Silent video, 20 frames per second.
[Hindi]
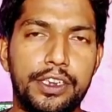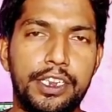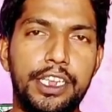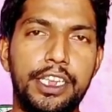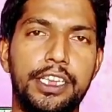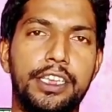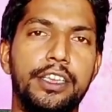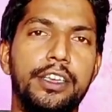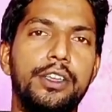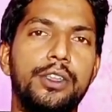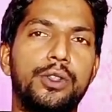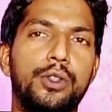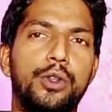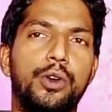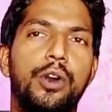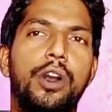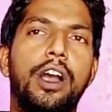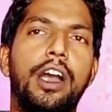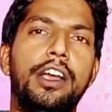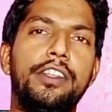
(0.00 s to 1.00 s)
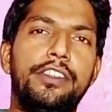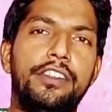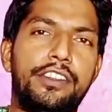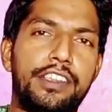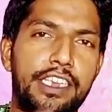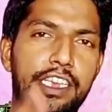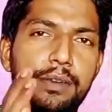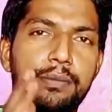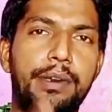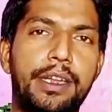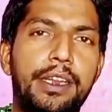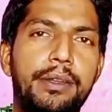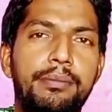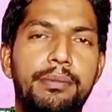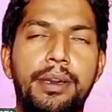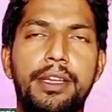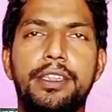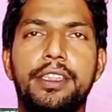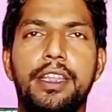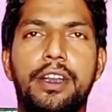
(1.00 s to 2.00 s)
ठीक तो आज इसी के बारे
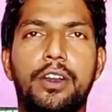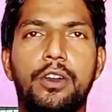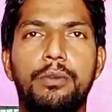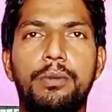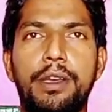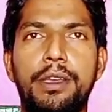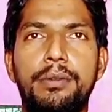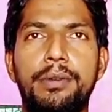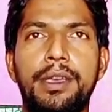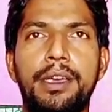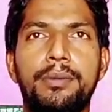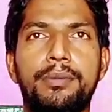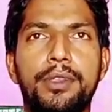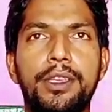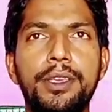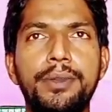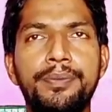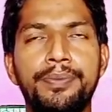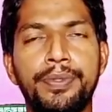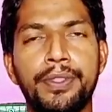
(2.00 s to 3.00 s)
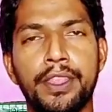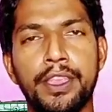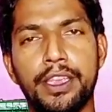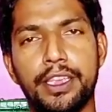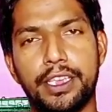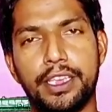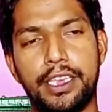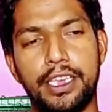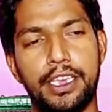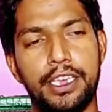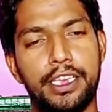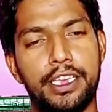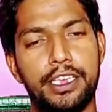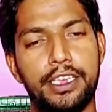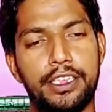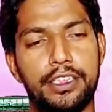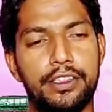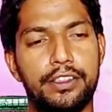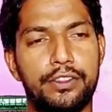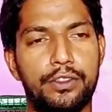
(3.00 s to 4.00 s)
में बात कर रहा हूँ भाई मैं आपसे
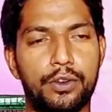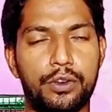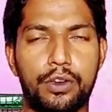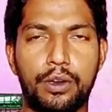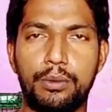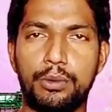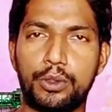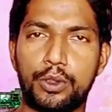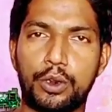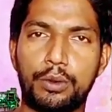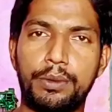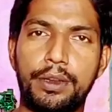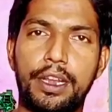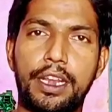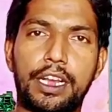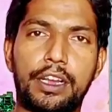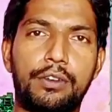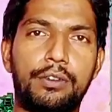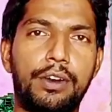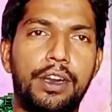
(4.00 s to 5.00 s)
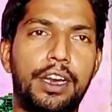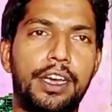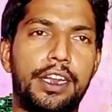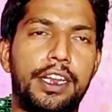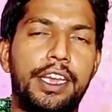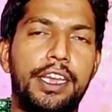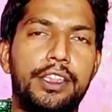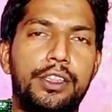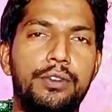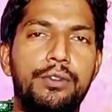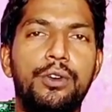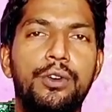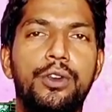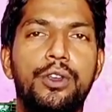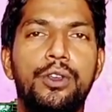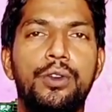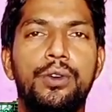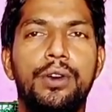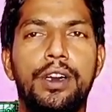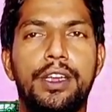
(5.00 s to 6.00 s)
कि जो कबूतरों में लकवा आ रहा है तो वो
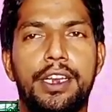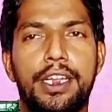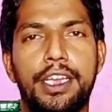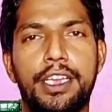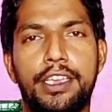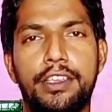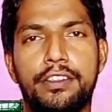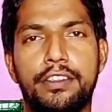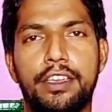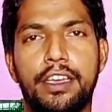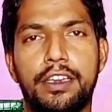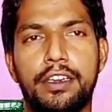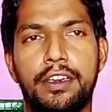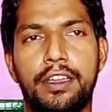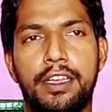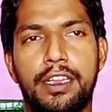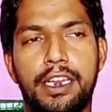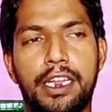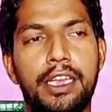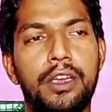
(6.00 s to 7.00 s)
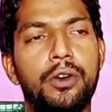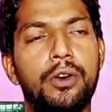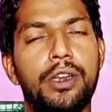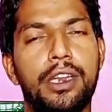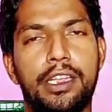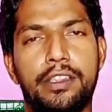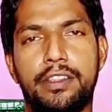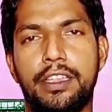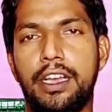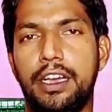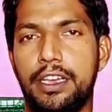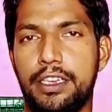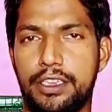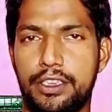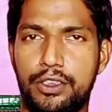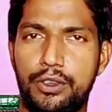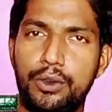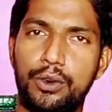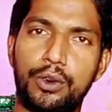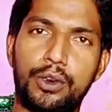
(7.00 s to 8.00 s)
क्यों आ रहा है किस कारण आ रहा है और ऐसा
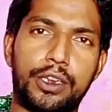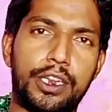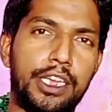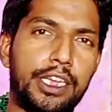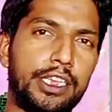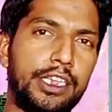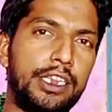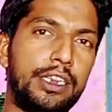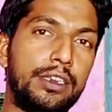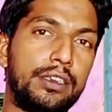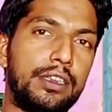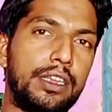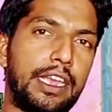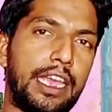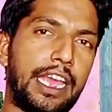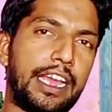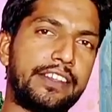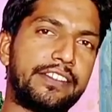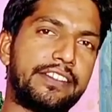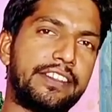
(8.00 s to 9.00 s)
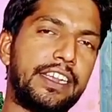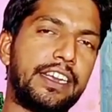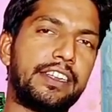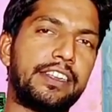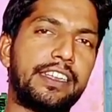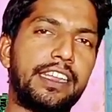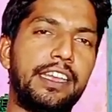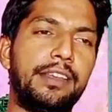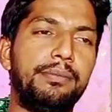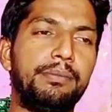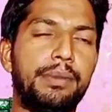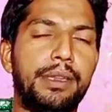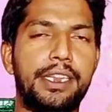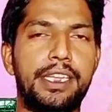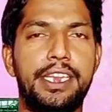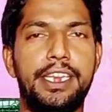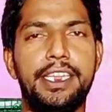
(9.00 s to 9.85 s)
क्यों हो रहा है कि एग्जैक्ट टाइम पर